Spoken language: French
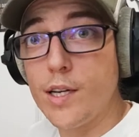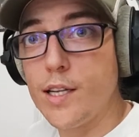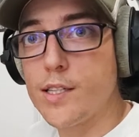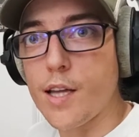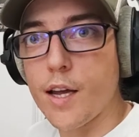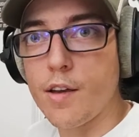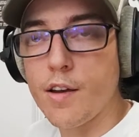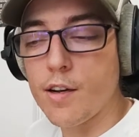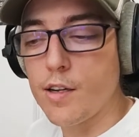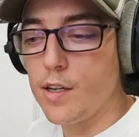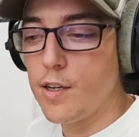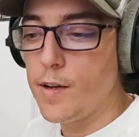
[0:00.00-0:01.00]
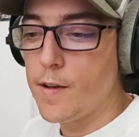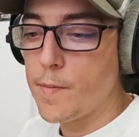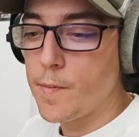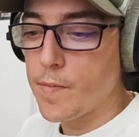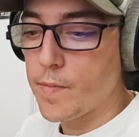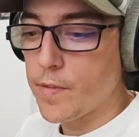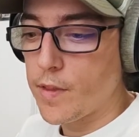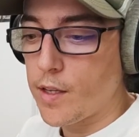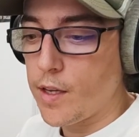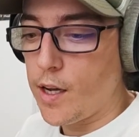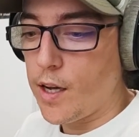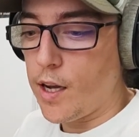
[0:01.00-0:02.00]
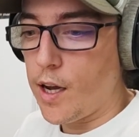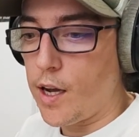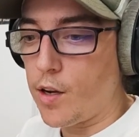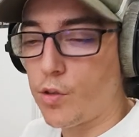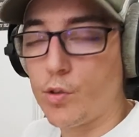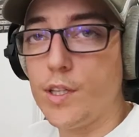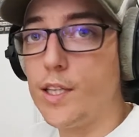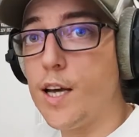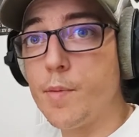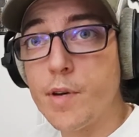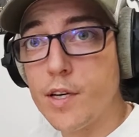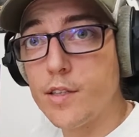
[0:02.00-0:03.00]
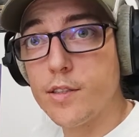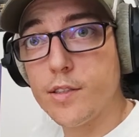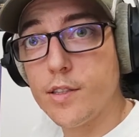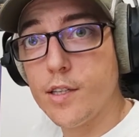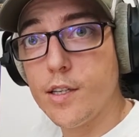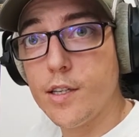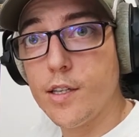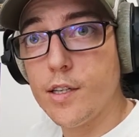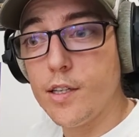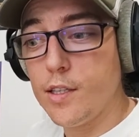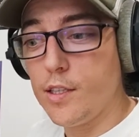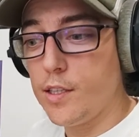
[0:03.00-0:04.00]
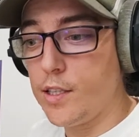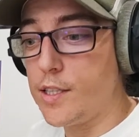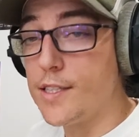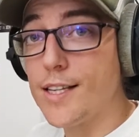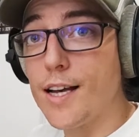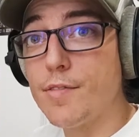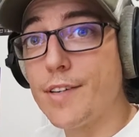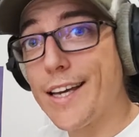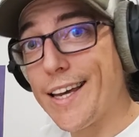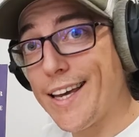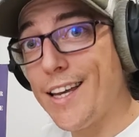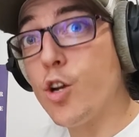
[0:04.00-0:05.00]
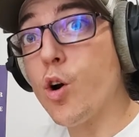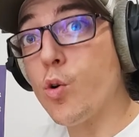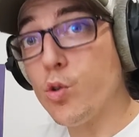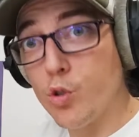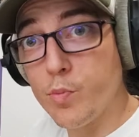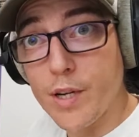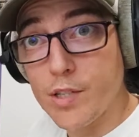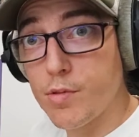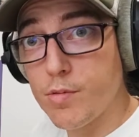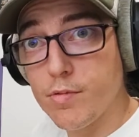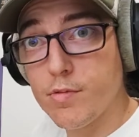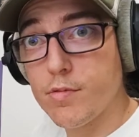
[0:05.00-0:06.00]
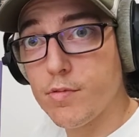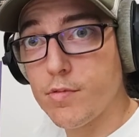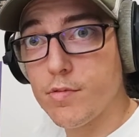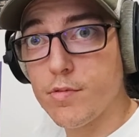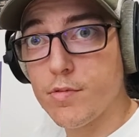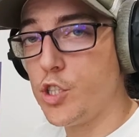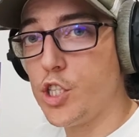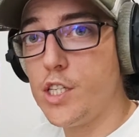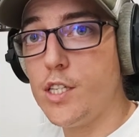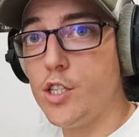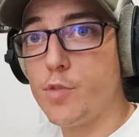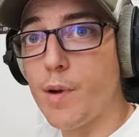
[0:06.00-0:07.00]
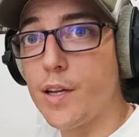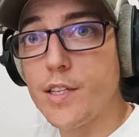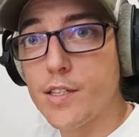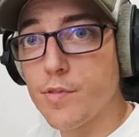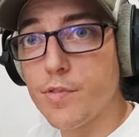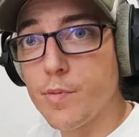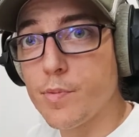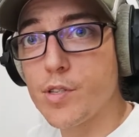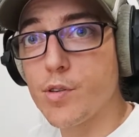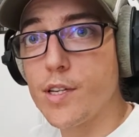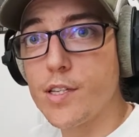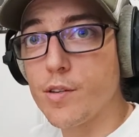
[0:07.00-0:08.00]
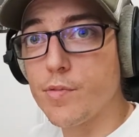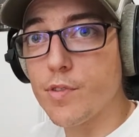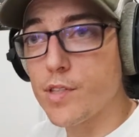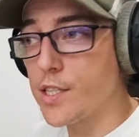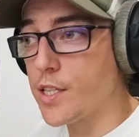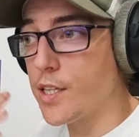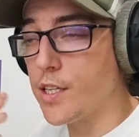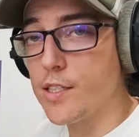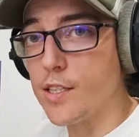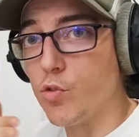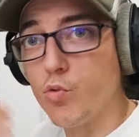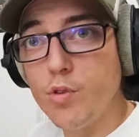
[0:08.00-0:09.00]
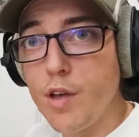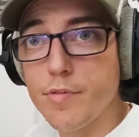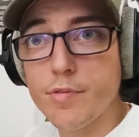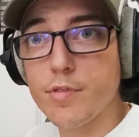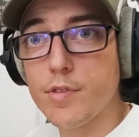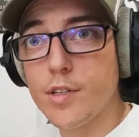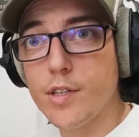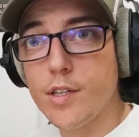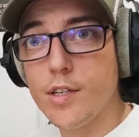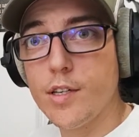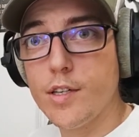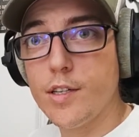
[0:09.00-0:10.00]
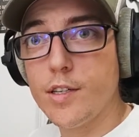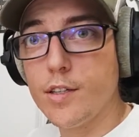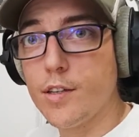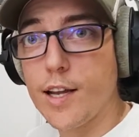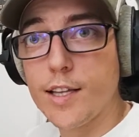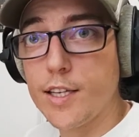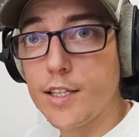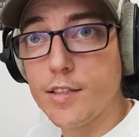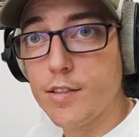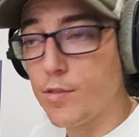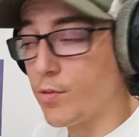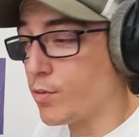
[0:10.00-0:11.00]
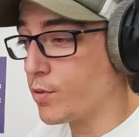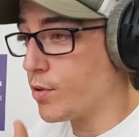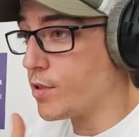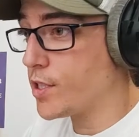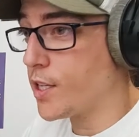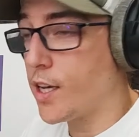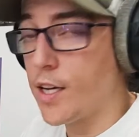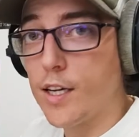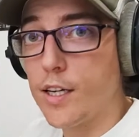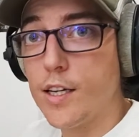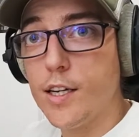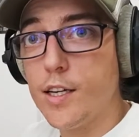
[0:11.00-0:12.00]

de l'extérieur. Alors que des gamins qui savent créer leur occupation, je, je parle des enfants parce que les enfants c'est tout neuf dans la tête. Donc euh, ça,